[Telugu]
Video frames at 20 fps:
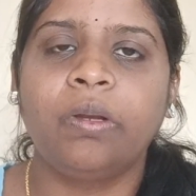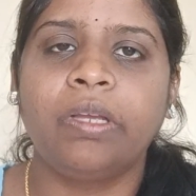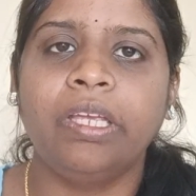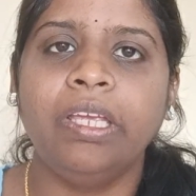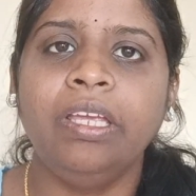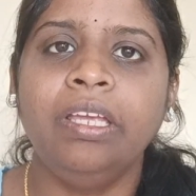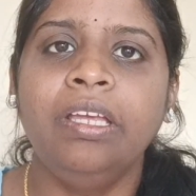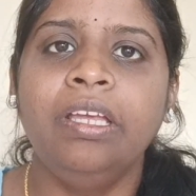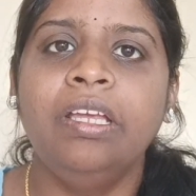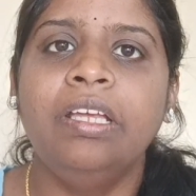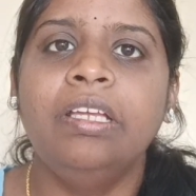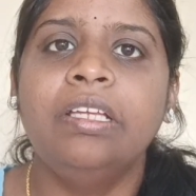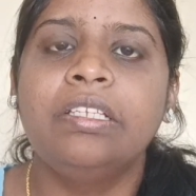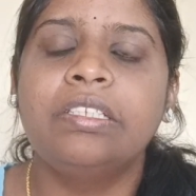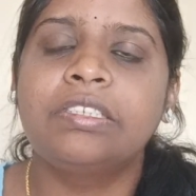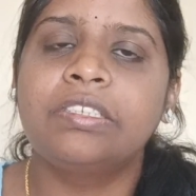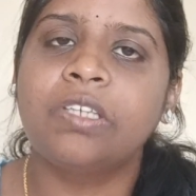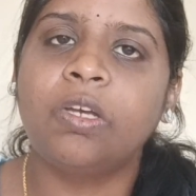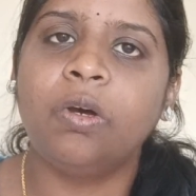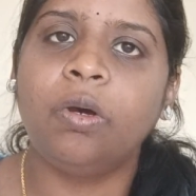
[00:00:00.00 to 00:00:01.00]
ఓకే
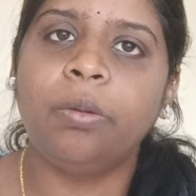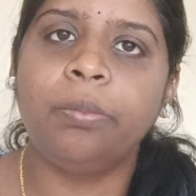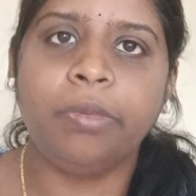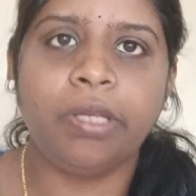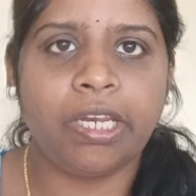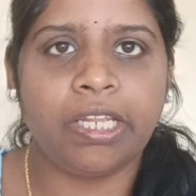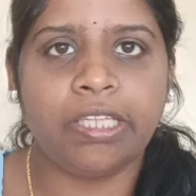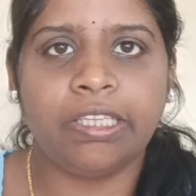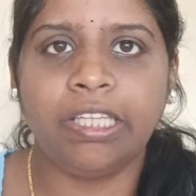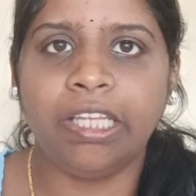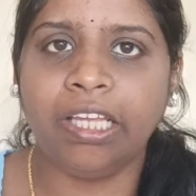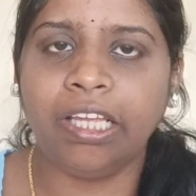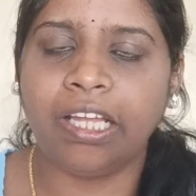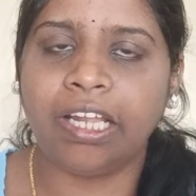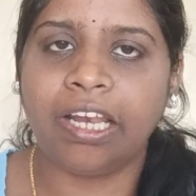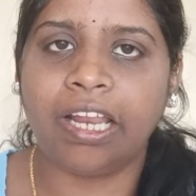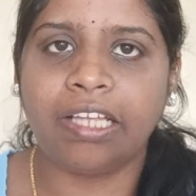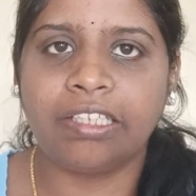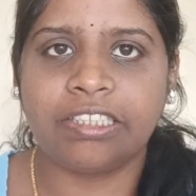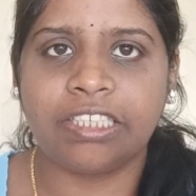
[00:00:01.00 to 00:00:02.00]
సో మీరైతే
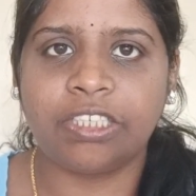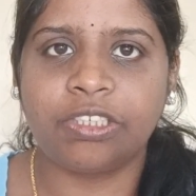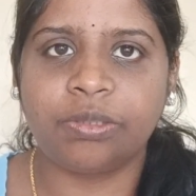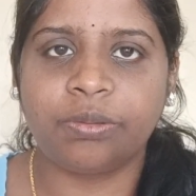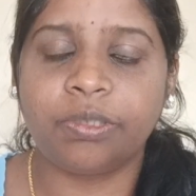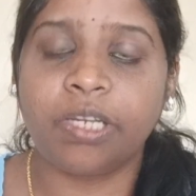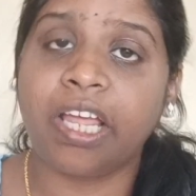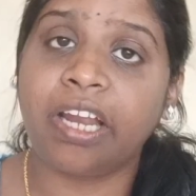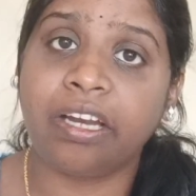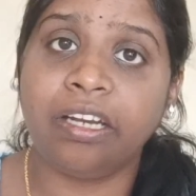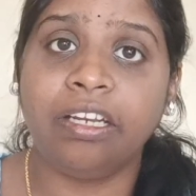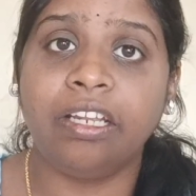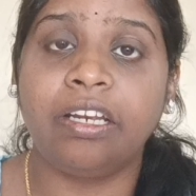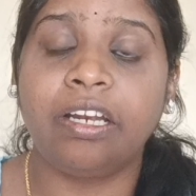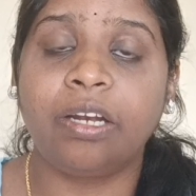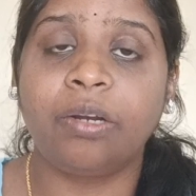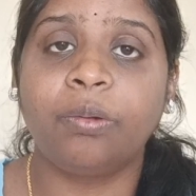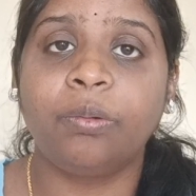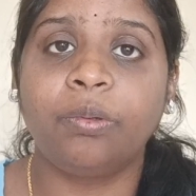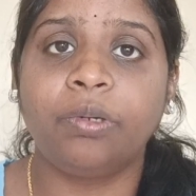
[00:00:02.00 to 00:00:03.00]
అలా చేసి ఉంటారని
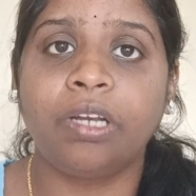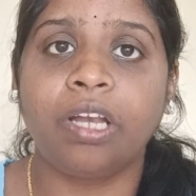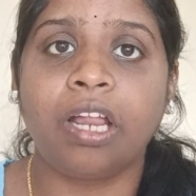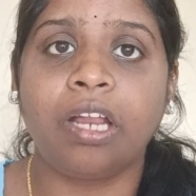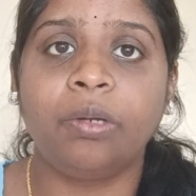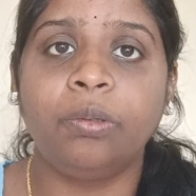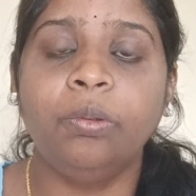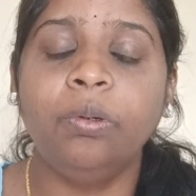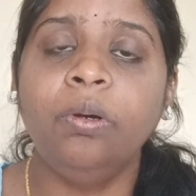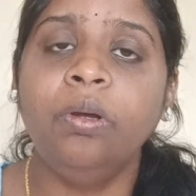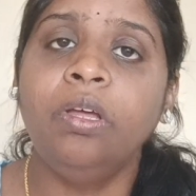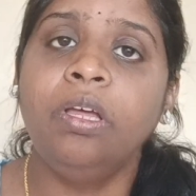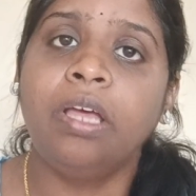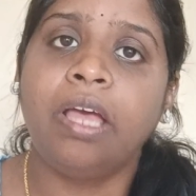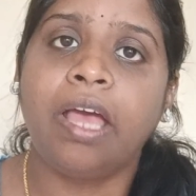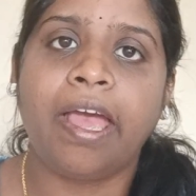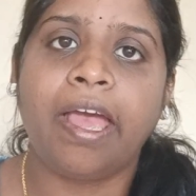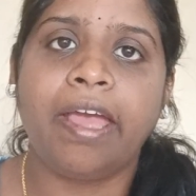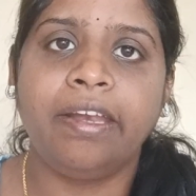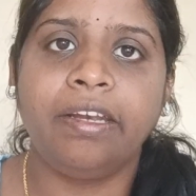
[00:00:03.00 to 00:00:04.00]
నేను అనుకుంటున్నాను
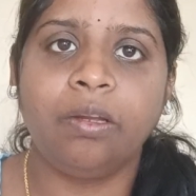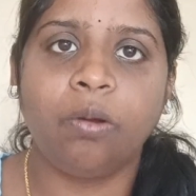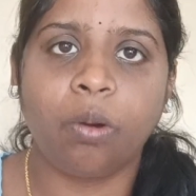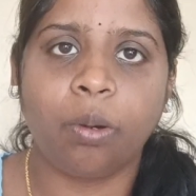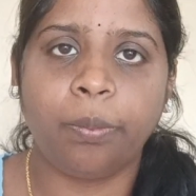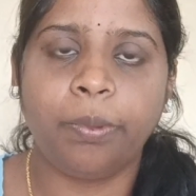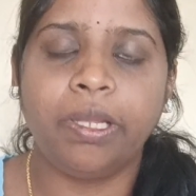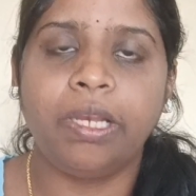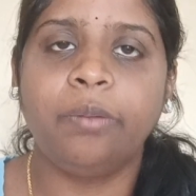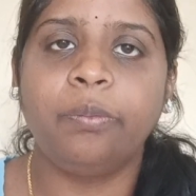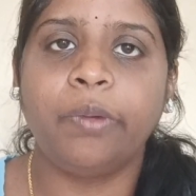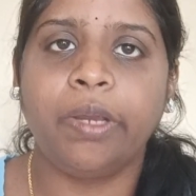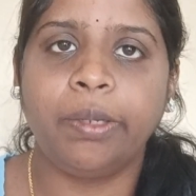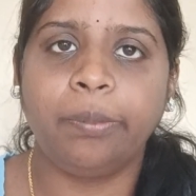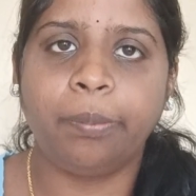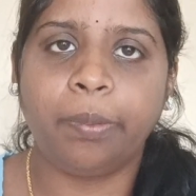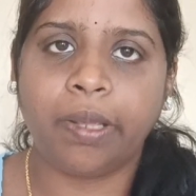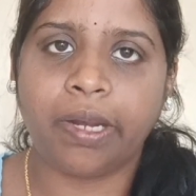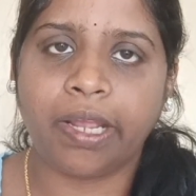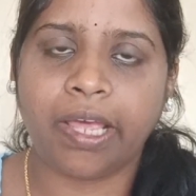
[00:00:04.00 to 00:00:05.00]
అండ్ ఒకవేళ
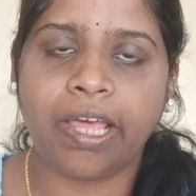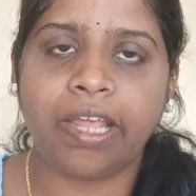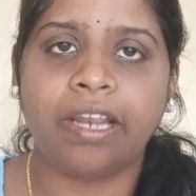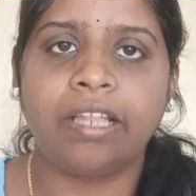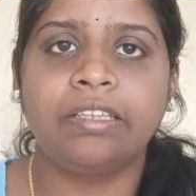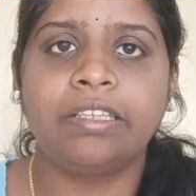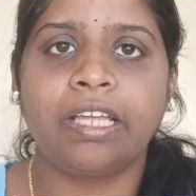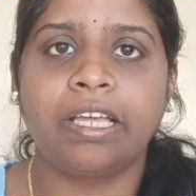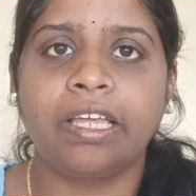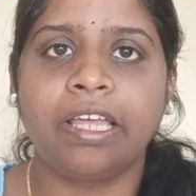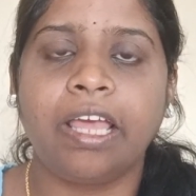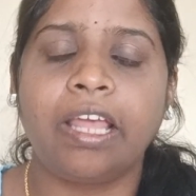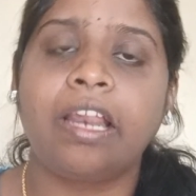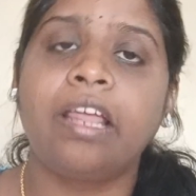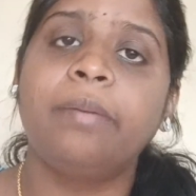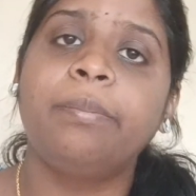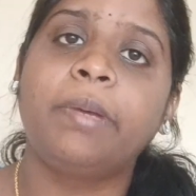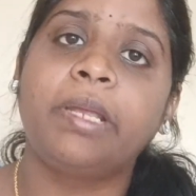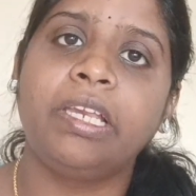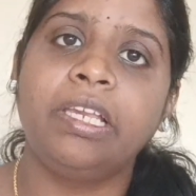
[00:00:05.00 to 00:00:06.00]
వెయిట్ పెరిగారా
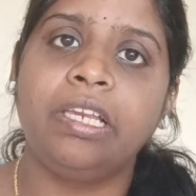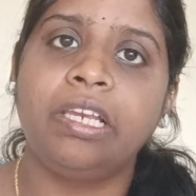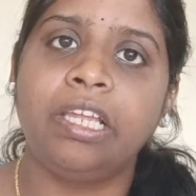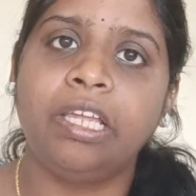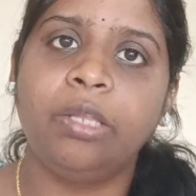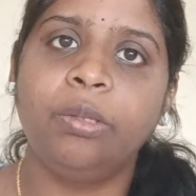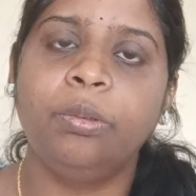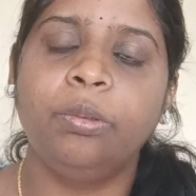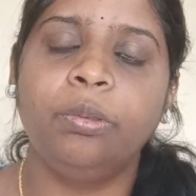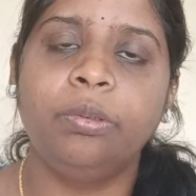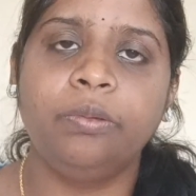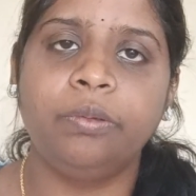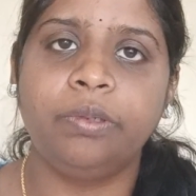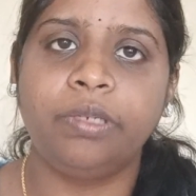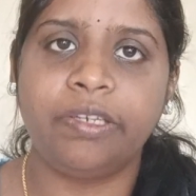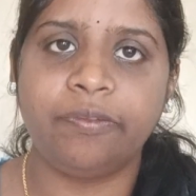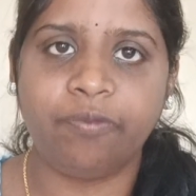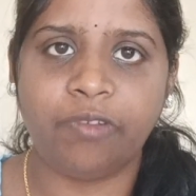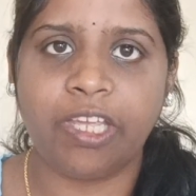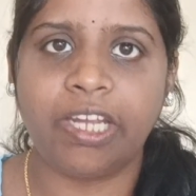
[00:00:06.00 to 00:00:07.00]
తగ్గారా మరి లేదు
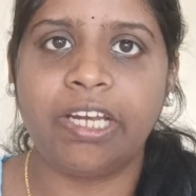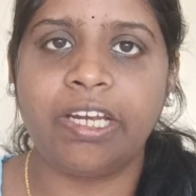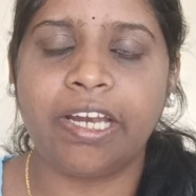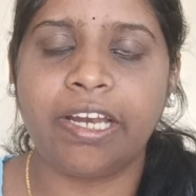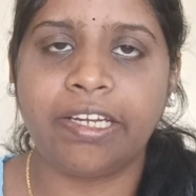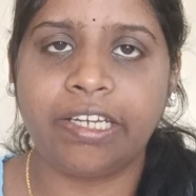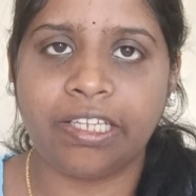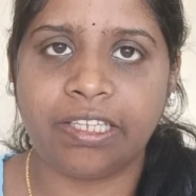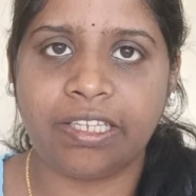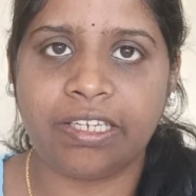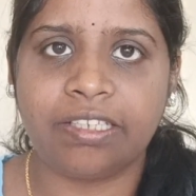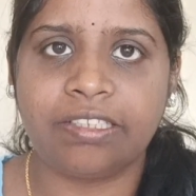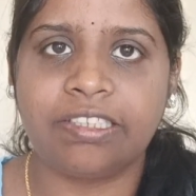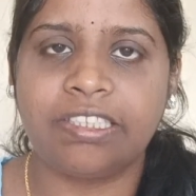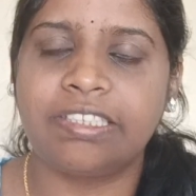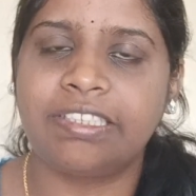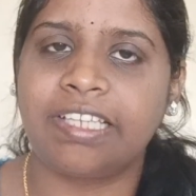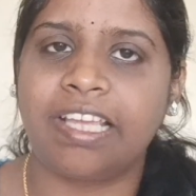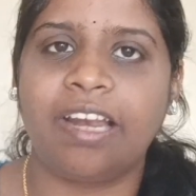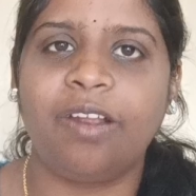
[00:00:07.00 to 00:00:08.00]
వేరే డైట్ ఏదైనా
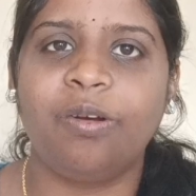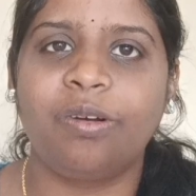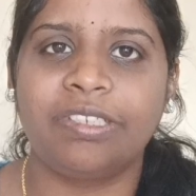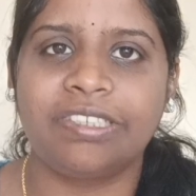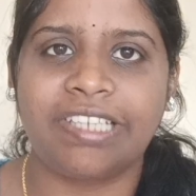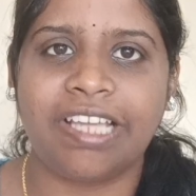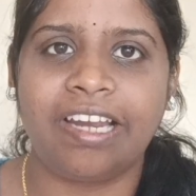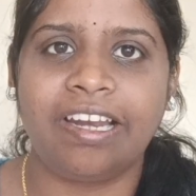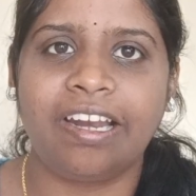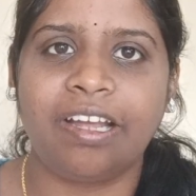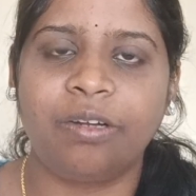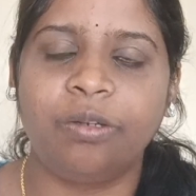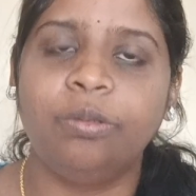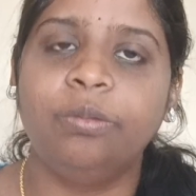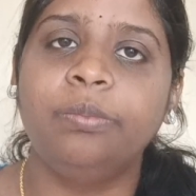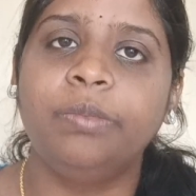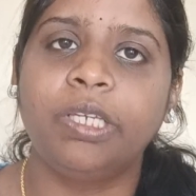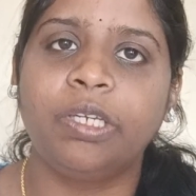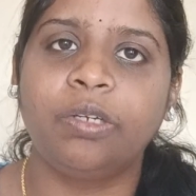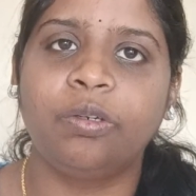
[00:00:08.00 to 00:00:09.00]
చేశారా ఒకసారి
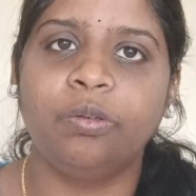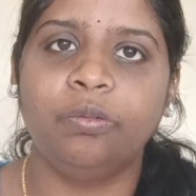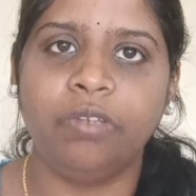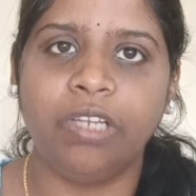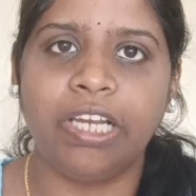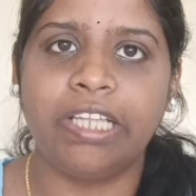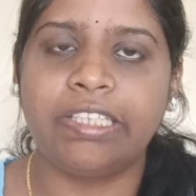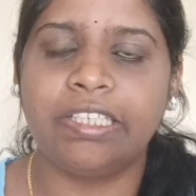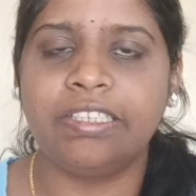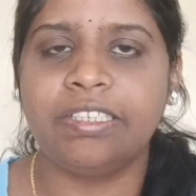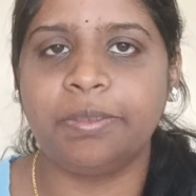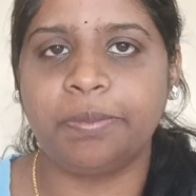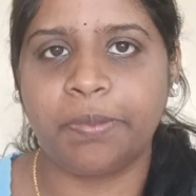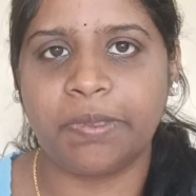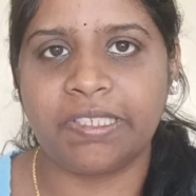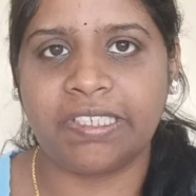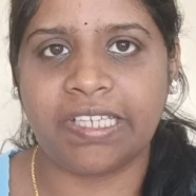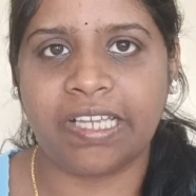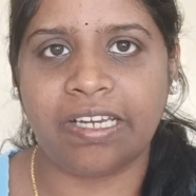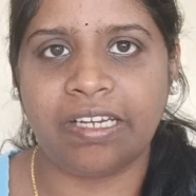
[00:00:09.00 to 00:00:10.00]
నాకు మీకు వీలైతే
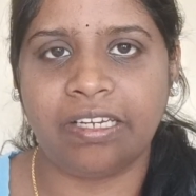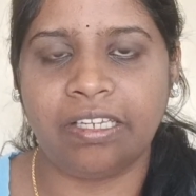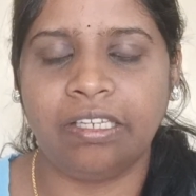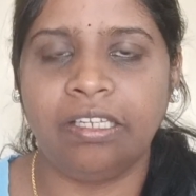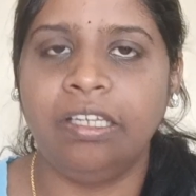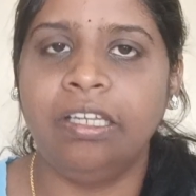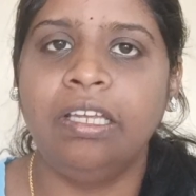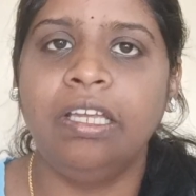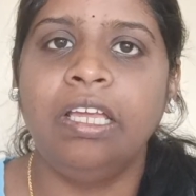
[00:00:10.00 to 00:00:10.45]
చెప్పేసేయండి